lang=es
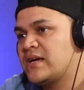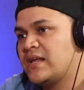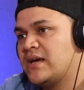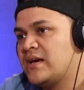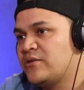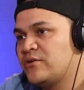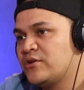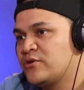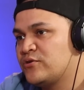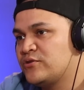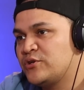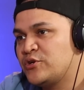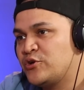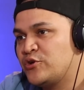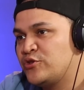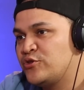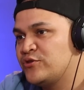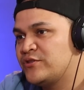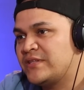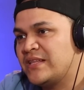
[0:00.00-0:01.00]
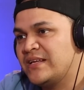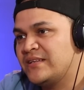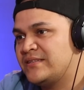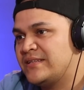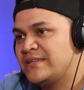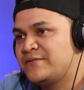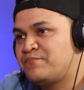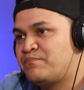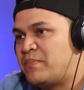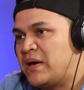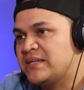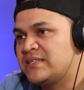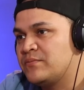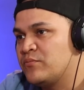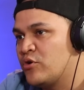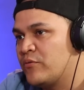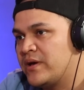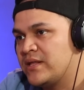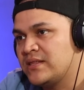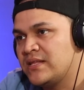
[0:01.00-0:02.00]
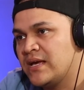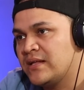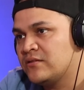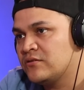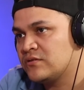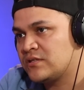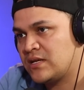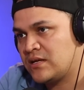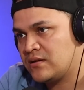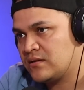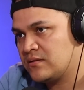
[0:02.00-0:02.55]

el creador de contenido es, vendiéndose.